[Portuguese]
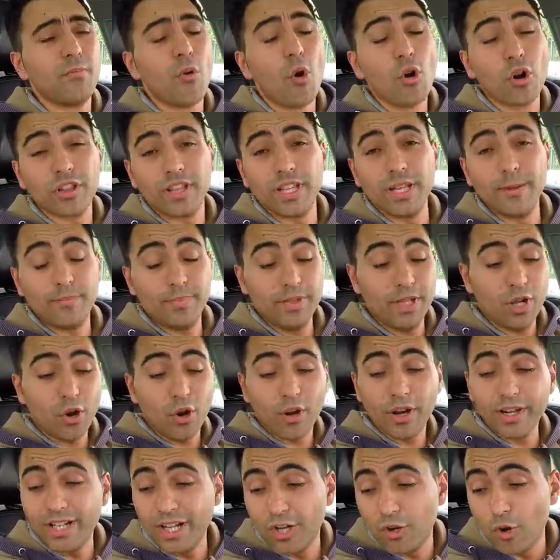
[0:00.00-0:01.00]
pouco tempo e
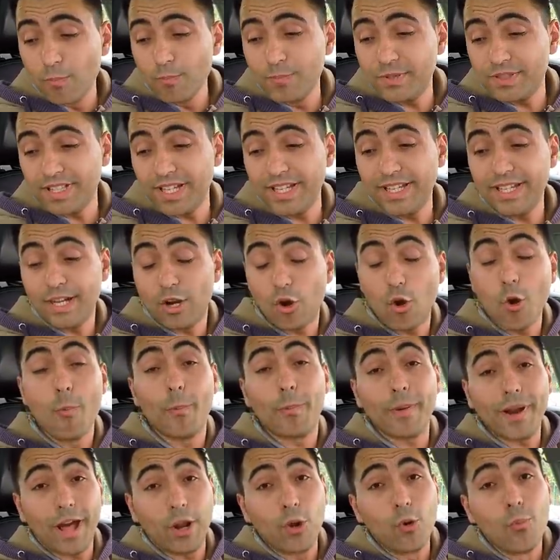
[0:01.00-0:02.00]
agora que comecei a
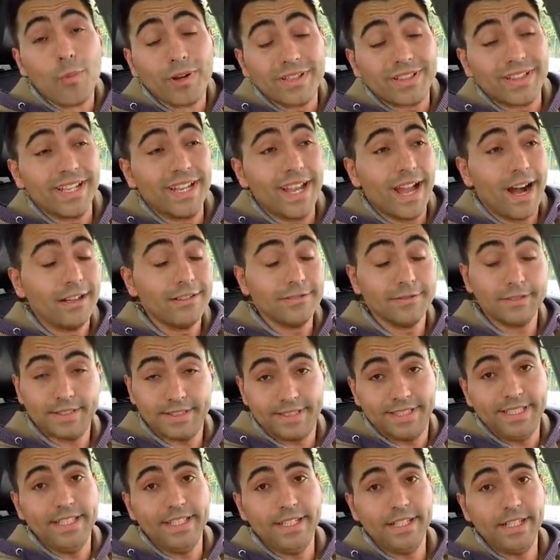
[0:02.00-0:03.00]
comprar o material,
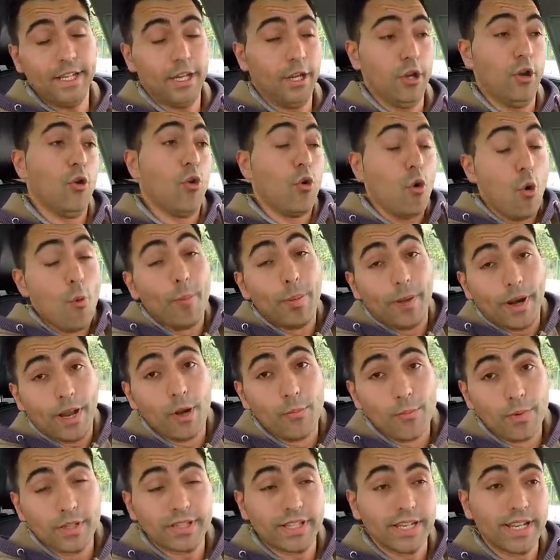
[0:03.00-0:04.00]
sim, eu comprei
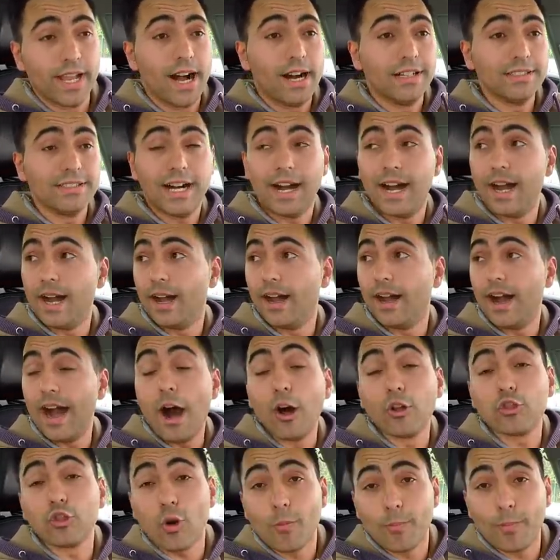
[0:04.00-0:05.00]
o material, a
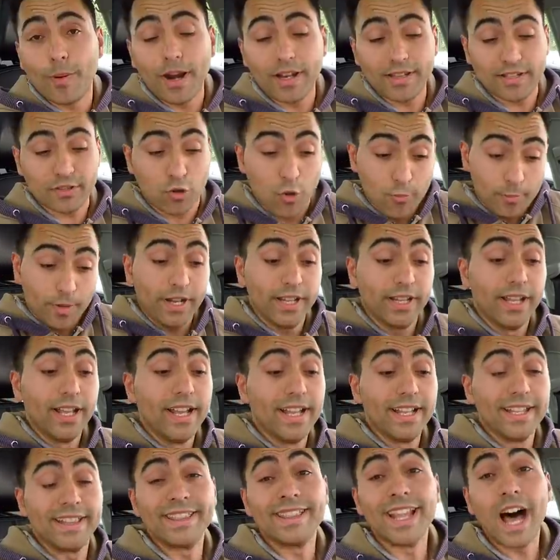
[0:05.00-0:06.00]
Autoparts, comprei
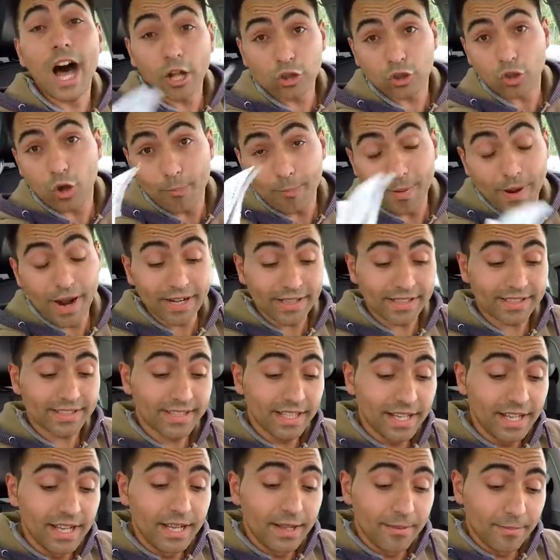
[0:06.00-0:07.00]
na Autoparts,
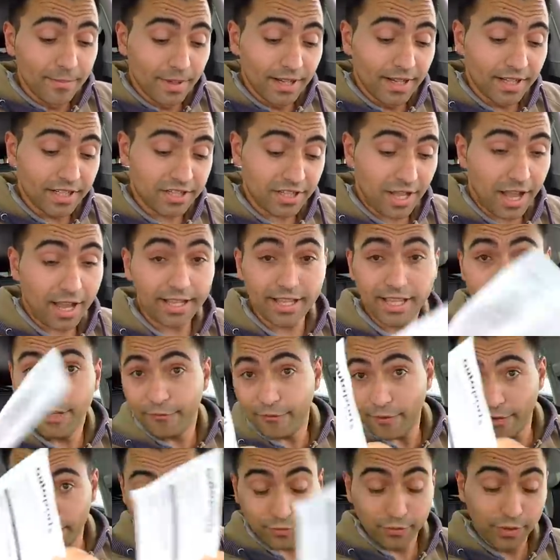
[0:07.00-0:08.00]
mas está aqui a
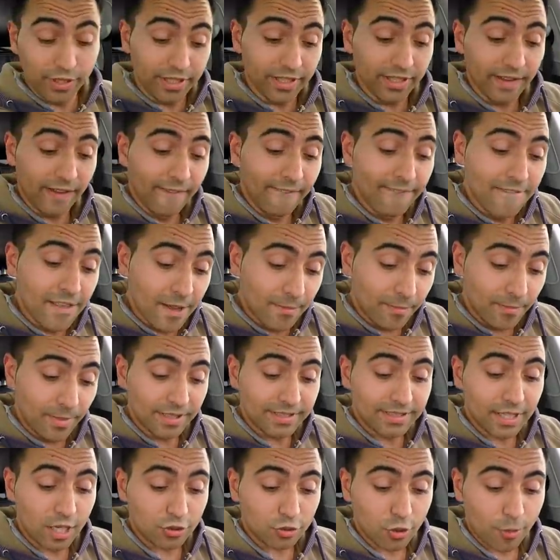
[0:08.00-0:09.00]
faturinha,
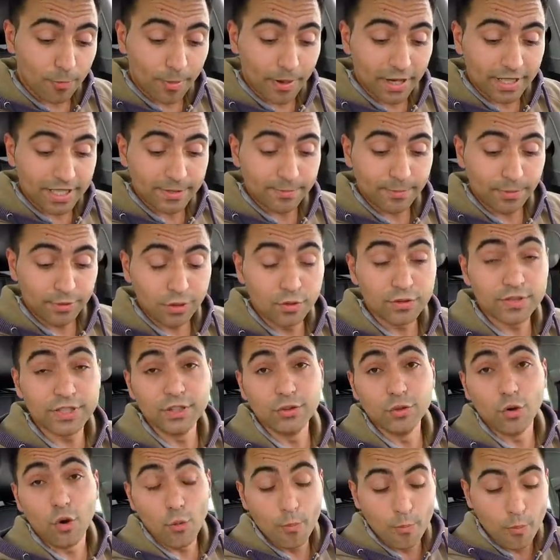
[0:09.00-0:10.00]
mas a Autoparts
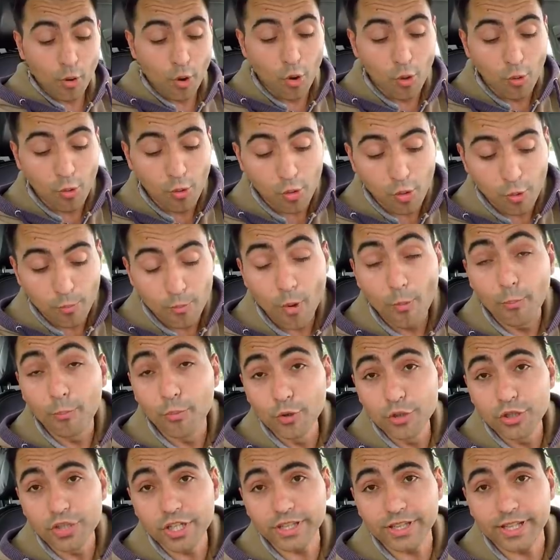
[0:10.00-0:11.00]
patrocinou o meu, o meu
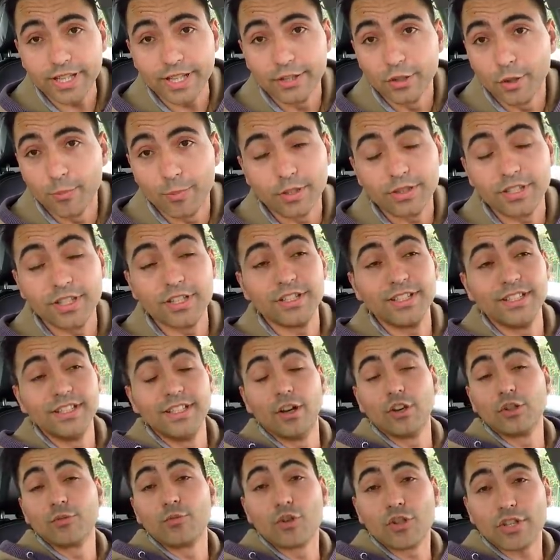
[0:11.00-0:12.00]
ponto GT, não
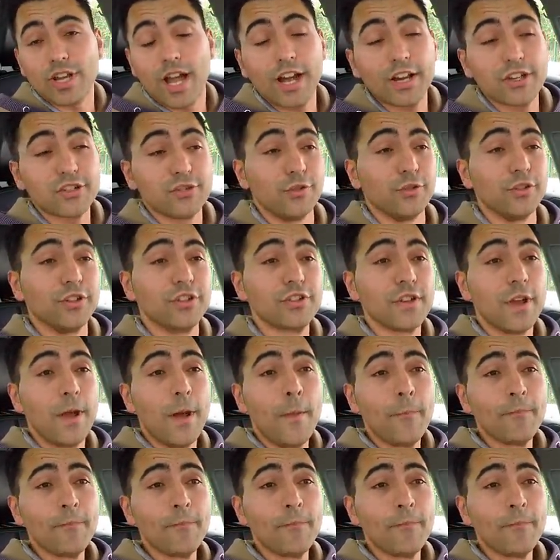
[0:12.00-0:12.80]
patrocinou os meus carros todos.